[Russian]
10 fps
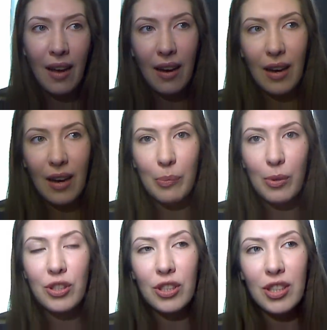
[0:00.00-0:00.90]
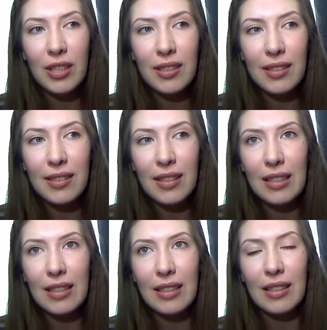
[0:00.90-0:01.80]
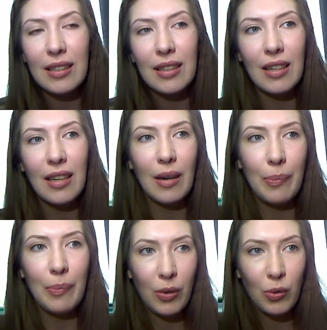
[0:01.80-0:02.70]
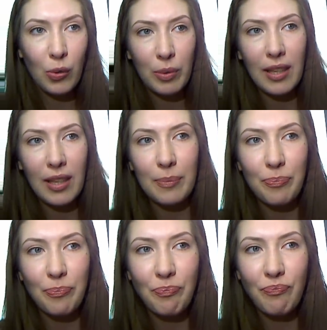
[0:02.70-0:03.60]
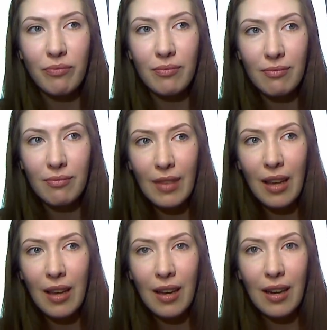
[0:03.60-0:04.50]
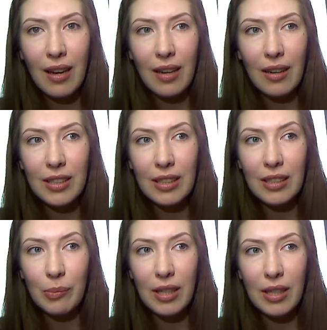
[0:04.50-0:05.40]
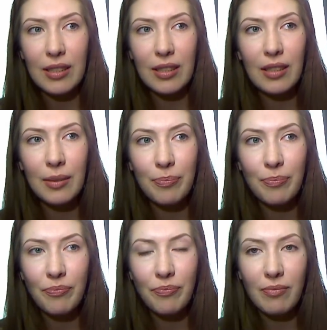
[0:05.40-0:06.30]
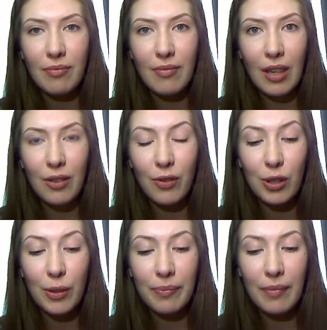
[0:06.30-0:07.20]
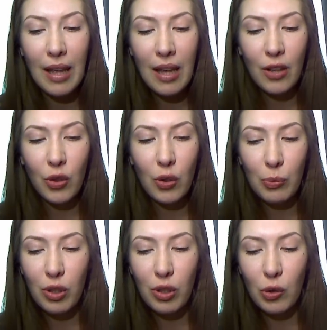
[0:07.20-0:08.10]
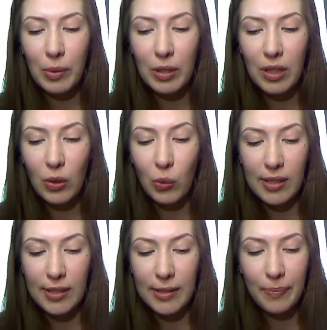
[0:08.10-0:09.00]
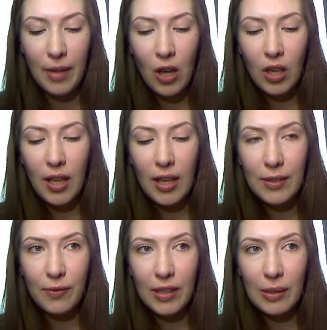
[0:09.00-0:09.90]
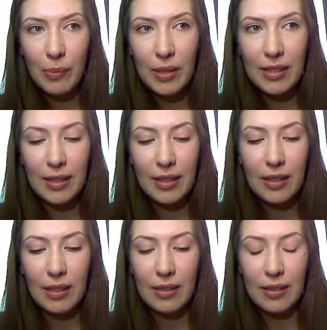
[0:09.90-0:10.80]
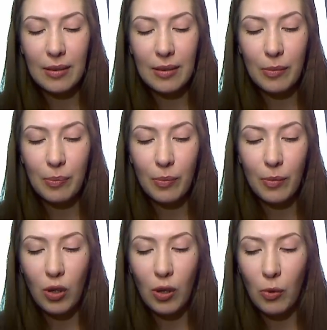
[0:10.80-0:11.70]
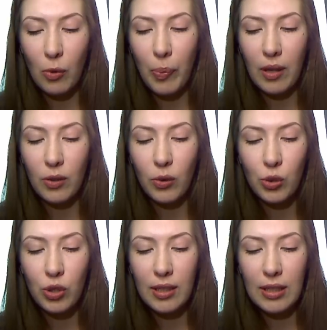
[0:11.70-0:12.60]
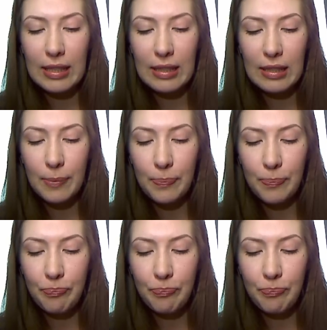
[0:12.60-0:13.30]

А, большая часть из них это покупки а, в интернет-магазинах. Вот. Но многое куплено и у нас. Я в этом месяце э, много покупала туши для ресниц.